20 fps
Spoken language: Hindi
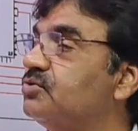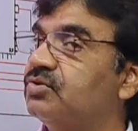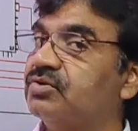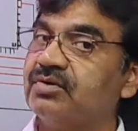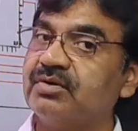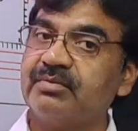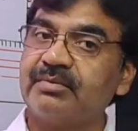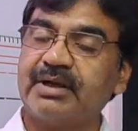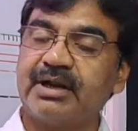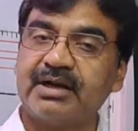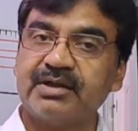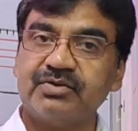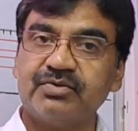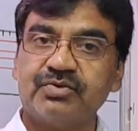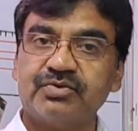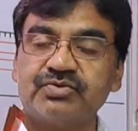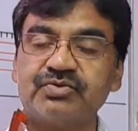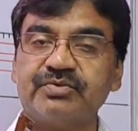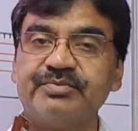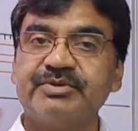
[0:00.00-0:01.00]
जो हमारा
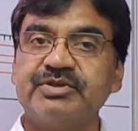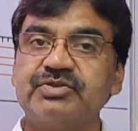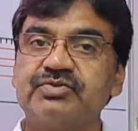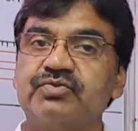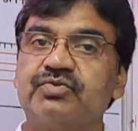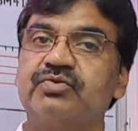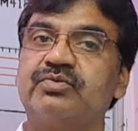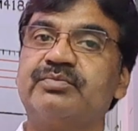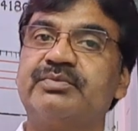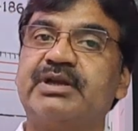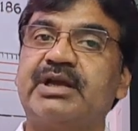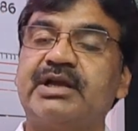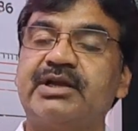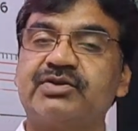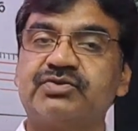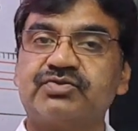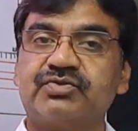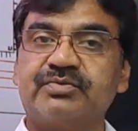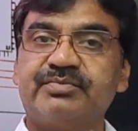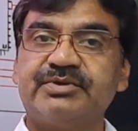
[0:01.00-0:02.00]
220 ओम या
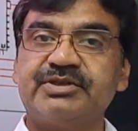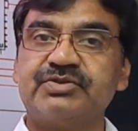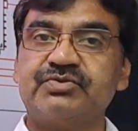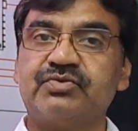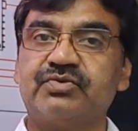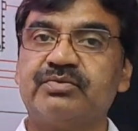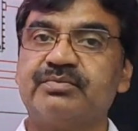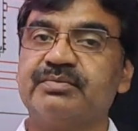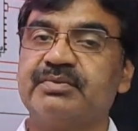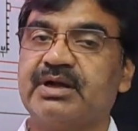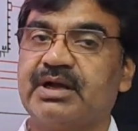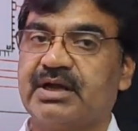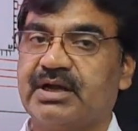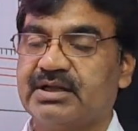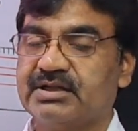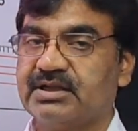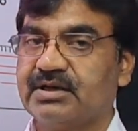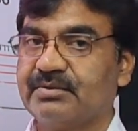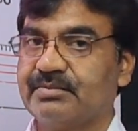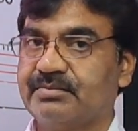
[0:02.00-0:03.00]
120 ओम
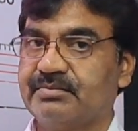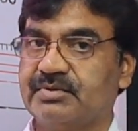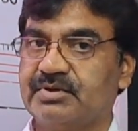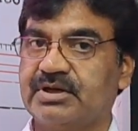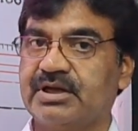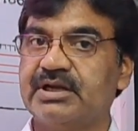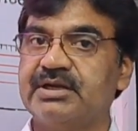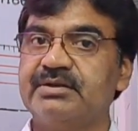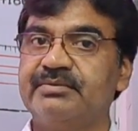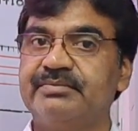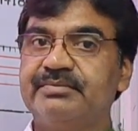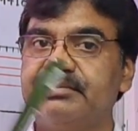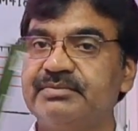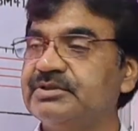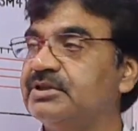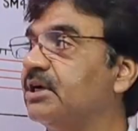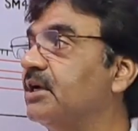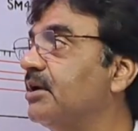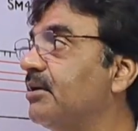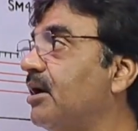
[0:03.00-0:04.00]
अदर कई
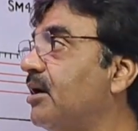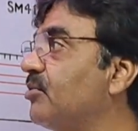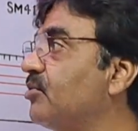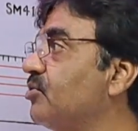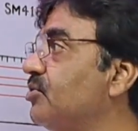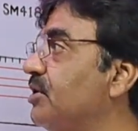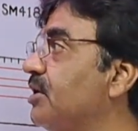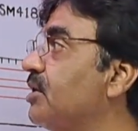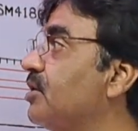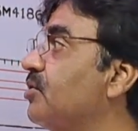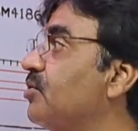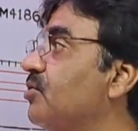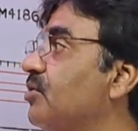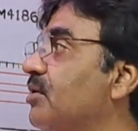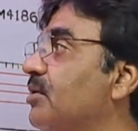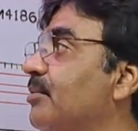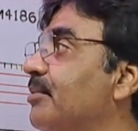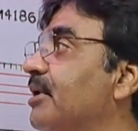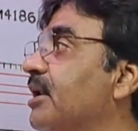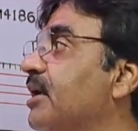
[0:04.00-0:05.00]
जगह आपको देखने
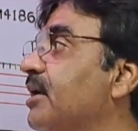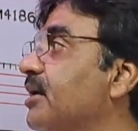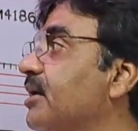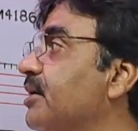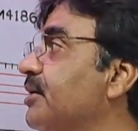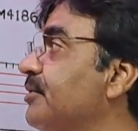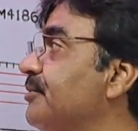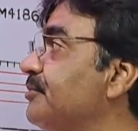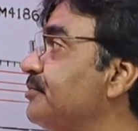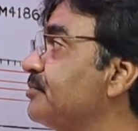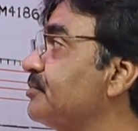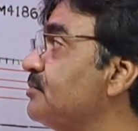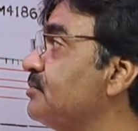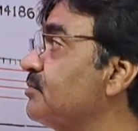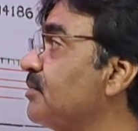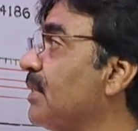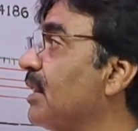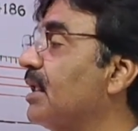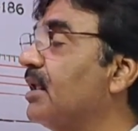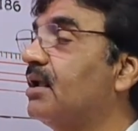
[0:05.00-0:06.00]
को मिलेंगे
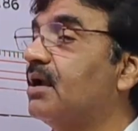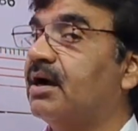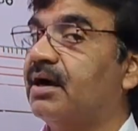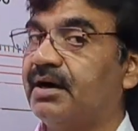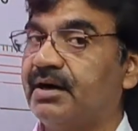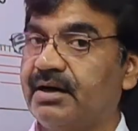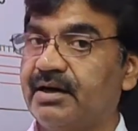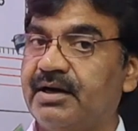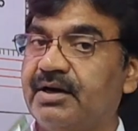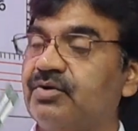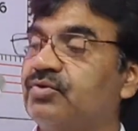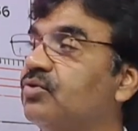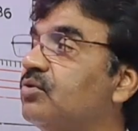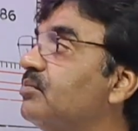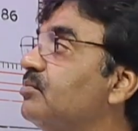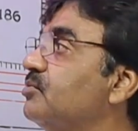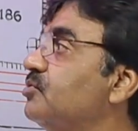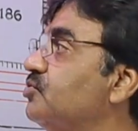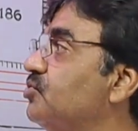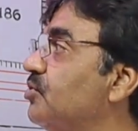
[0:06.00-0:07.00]
या 100
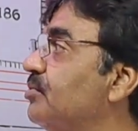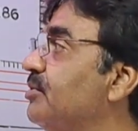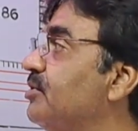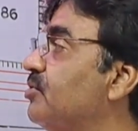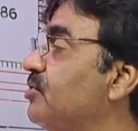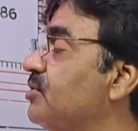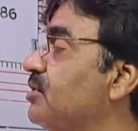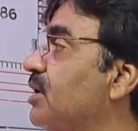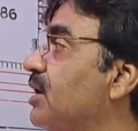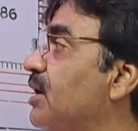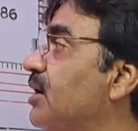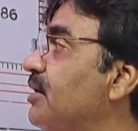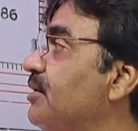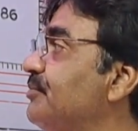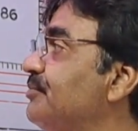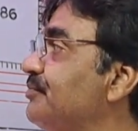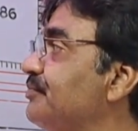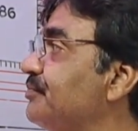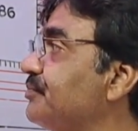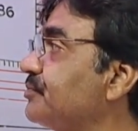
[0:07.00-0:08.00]
ओम जो भी होता है
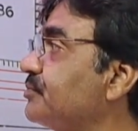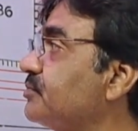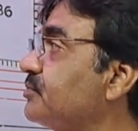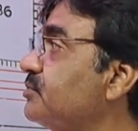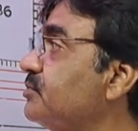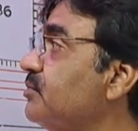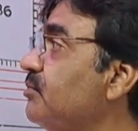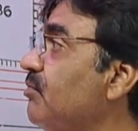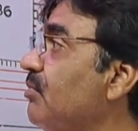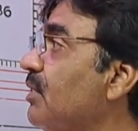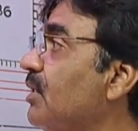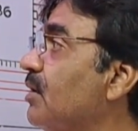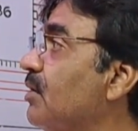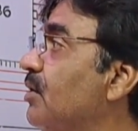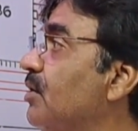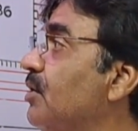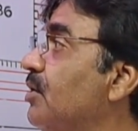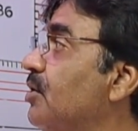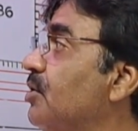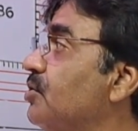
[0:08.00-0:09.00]

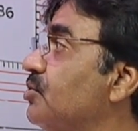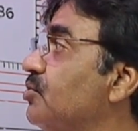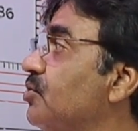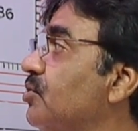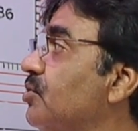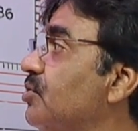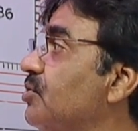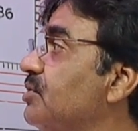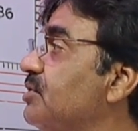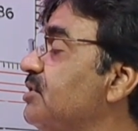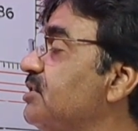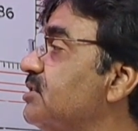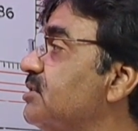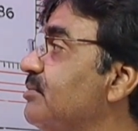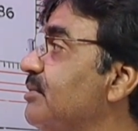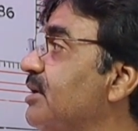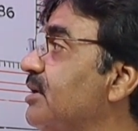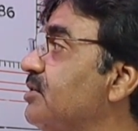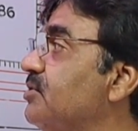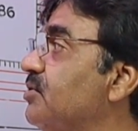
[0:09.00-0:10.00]
तो
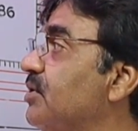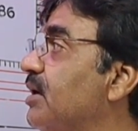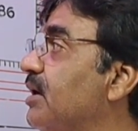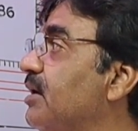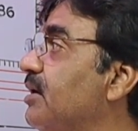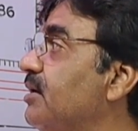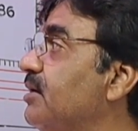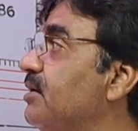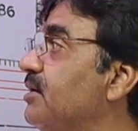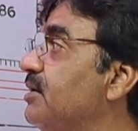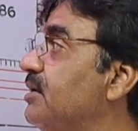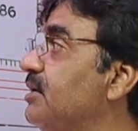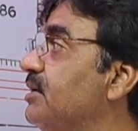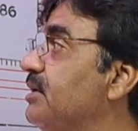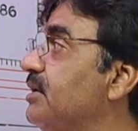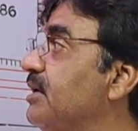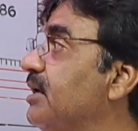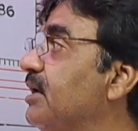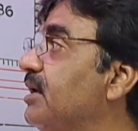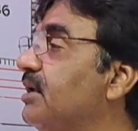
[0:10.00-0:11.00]
इसमें जो है
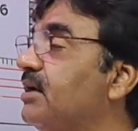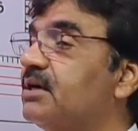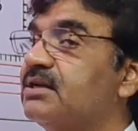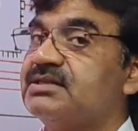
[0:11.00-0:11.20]
ये